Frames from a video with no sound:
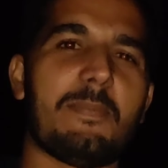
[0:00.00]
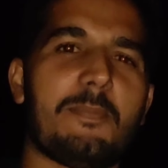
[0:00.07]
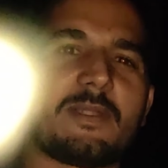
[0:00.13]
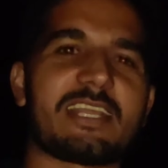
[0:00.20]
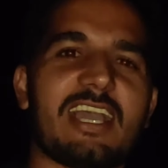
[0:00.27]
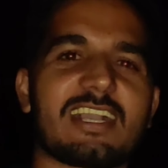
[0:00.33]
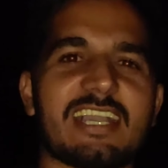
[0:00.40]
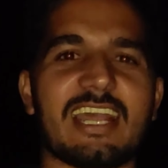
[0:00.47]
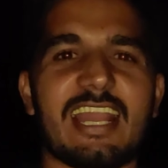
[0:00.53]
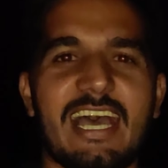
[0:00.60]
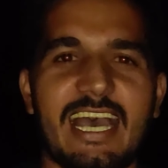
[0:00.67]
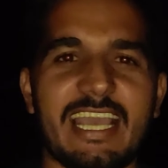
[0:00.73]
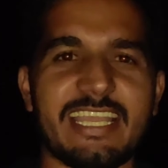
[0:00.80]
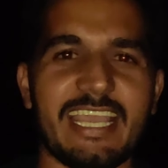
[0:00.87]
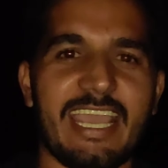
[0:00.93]
पटाखा रहा
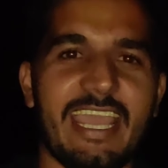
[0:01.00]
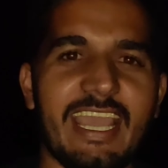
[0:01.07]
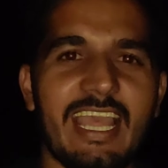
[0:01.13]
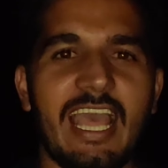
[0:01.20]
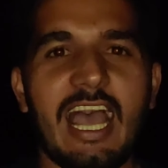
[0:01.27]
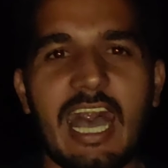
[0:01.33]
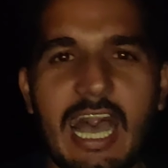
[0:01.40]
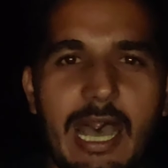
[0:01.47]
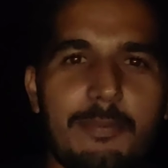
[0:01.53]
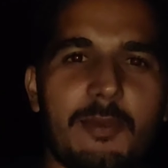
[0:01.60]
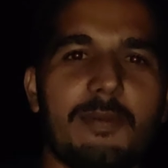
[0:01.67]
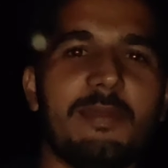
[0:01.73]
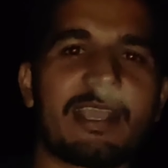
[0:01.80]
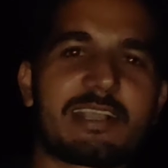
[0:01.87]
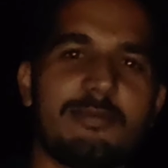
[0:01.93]
है ये आप
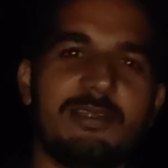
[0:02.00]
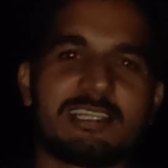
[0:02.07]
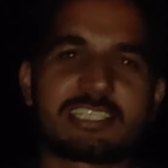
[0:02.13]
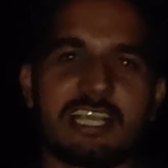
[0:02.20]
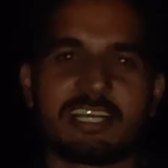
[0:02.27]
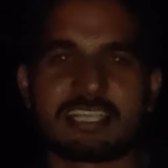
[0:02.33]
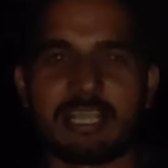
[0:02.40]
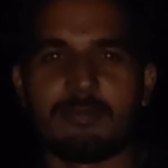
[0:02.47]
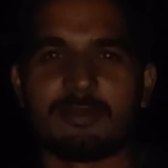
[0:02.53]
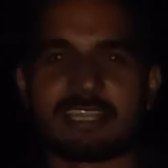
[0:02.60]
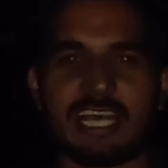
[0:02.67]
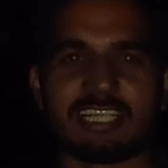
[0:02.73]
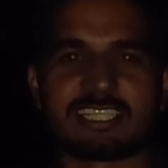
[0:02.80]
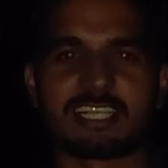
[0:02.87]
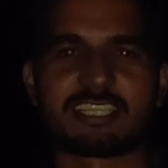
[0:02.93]
हमें कमेंट्स करके बता
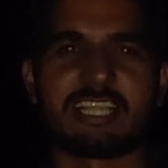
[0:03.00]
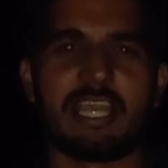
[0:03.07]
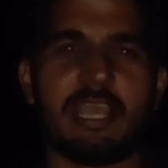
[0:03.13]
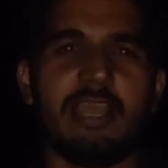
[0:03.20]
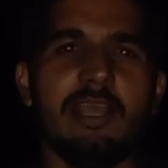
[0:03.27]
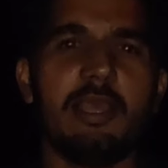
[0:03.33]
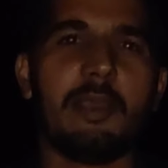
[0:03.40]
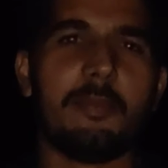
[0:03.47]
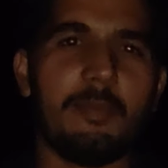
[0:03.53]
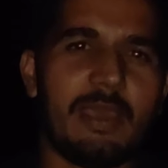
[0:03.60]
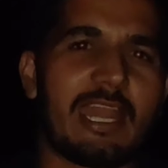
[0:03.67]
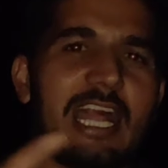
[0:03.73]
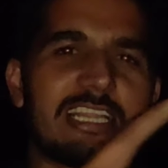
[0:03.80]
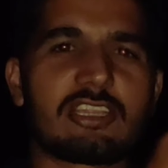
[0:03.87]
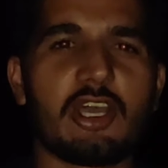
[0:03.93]
सकते हैं
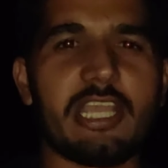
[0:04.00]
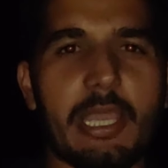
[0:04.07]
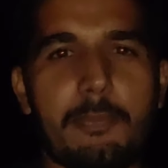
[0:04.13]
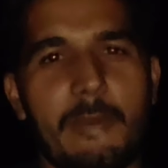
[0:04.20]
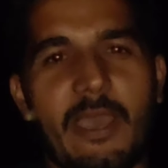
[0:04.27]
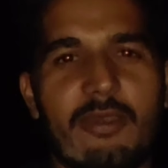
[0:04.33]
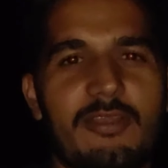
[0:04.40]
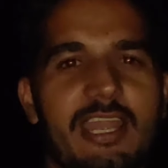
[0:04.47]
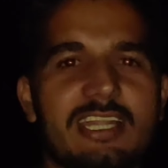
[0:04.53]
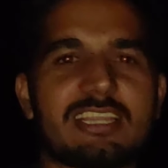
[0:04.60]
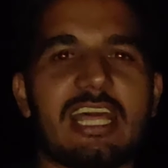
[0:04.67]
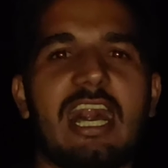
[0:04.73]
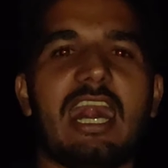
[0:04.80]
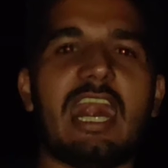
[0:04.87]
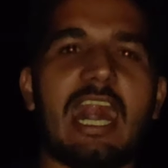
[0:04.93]
मेरा तो ये फेवरेट था
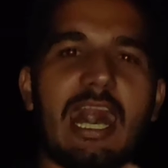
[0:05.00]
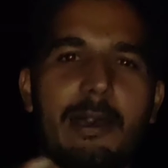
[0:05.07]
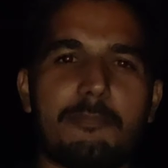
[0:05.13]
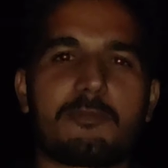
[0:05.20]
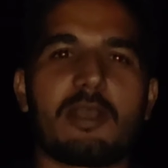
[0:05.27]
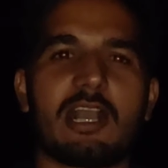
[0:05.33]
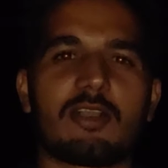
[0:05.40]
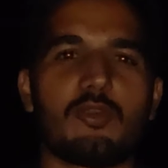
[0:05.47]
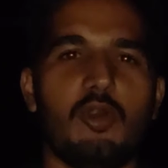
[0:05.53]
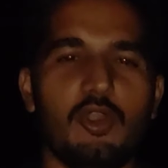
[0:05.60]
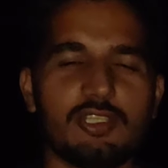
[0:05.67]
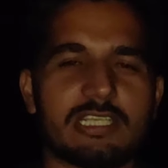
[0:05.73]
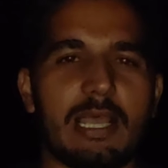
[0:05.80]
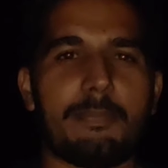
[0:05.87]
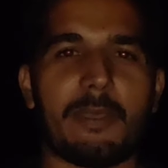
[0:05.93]
आपका कौन
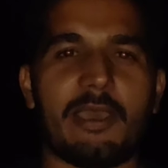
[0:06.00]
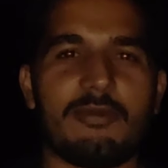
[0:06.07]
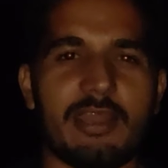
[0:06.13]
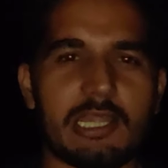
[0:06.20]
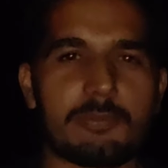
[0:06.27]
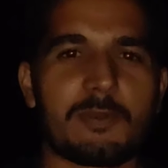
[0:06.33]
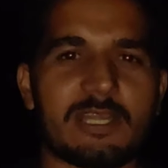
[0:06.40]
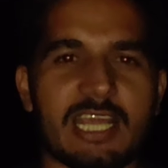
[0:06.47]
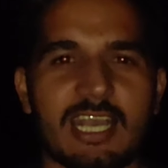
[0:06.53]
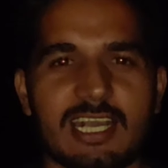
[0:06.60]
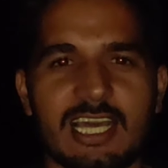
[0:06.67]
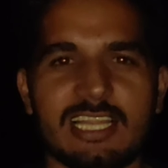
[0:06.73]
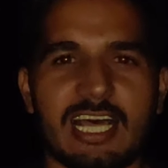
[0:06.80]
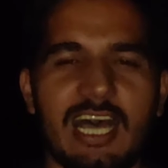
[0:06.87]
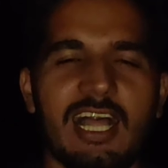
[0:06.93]
सा फेवरेट पटाखा
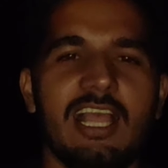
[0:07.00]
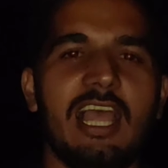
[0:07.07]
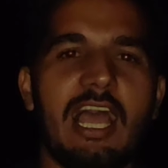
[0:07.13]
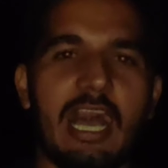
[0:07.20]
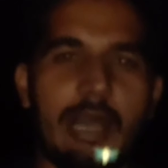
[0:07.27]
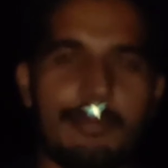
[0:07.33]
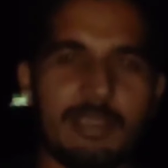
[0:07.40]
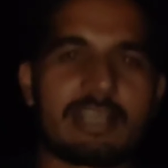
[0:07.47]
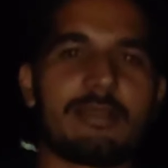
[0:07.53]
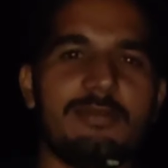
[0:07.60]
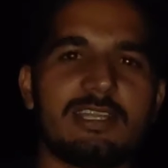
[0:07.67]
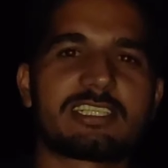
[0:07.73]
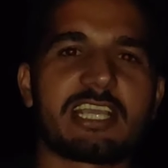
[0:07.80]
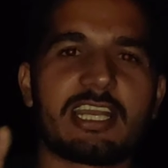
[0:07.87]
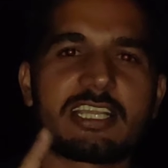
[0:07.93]
था हमें कमेंट्स
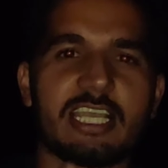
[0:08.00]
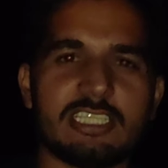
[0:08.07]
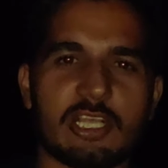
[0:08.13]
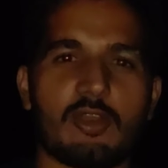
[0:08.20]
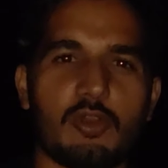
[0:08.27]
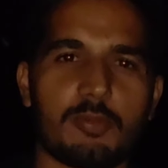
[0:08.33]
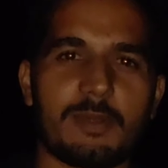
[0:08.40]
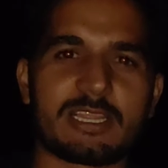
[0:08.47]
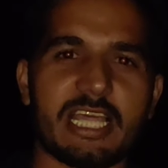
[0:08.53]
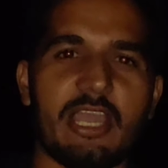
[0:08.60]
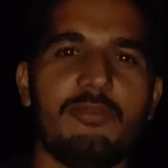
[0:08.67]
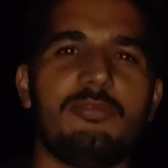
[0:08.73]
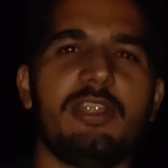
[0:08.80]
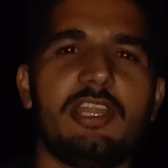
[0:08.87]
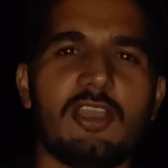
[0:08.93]
करके जरूर बताएं
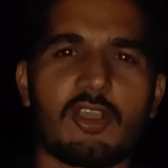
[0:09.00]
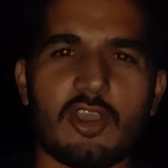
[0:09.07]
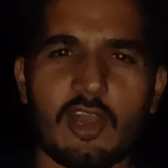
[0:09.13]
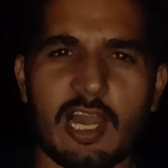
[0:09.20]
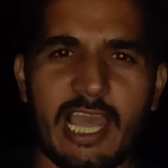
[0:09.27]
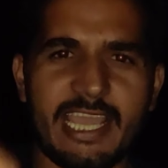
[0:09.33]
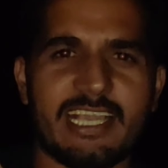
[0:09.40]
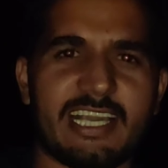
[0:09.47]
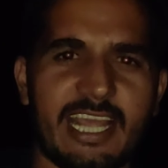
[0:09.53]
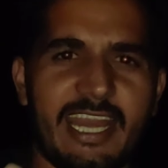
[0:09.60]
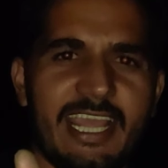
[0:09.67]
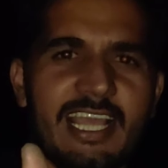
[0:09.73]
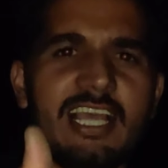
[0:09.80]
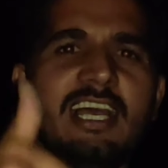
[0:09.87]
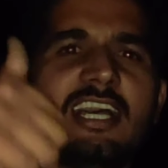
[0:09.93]
वीडियो को लाइक करें
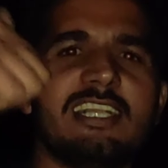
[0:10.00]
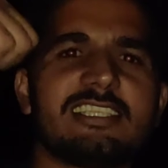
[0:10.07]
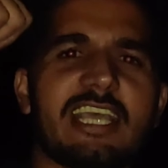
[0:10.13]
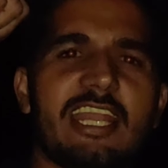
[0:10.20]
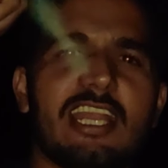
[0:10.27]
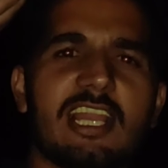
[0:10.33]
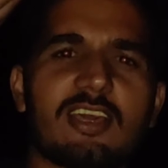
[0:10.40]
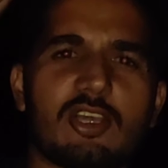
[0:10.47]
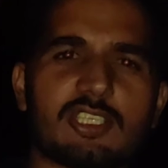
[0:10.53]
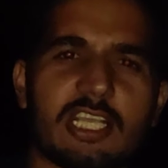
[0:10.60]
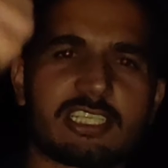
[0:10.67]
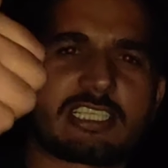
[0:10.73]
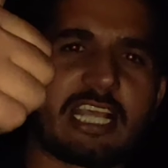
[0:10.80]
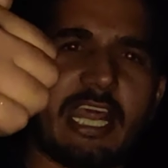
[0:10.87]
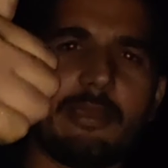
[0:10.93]
चैनल को
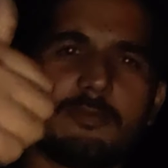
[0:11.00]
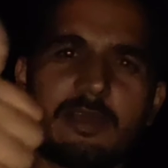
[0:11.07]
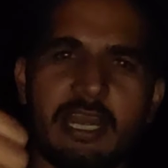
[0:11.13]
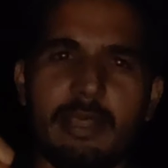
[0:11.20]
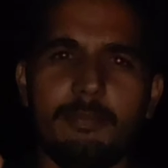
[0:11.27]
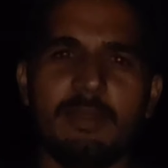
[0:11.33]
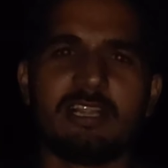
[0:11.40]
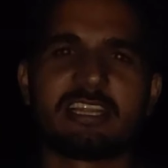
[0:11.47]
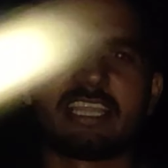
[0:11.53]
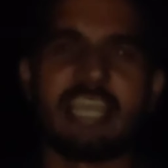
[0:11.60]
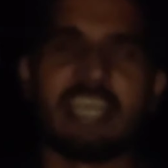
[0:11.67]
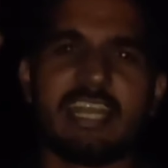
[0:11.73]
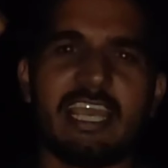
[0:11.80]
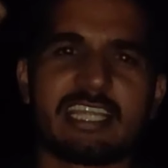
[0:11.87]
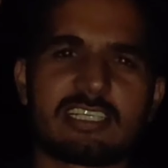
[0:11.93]
सब्सक्राइब करें मिलते हैं
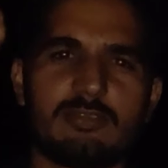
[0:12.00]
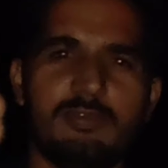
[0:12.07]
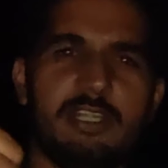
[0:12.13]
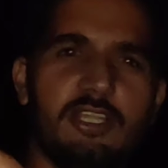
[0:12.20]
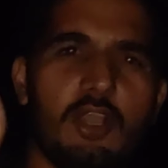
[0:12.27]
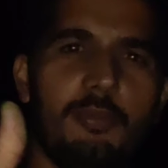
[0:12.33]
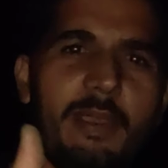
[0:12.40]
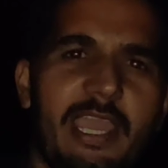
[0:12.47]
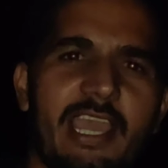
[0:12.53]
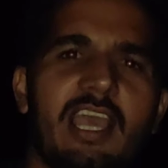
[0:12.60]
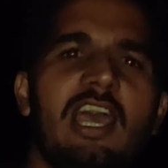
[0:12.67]
नेक्स्ट वीडियो में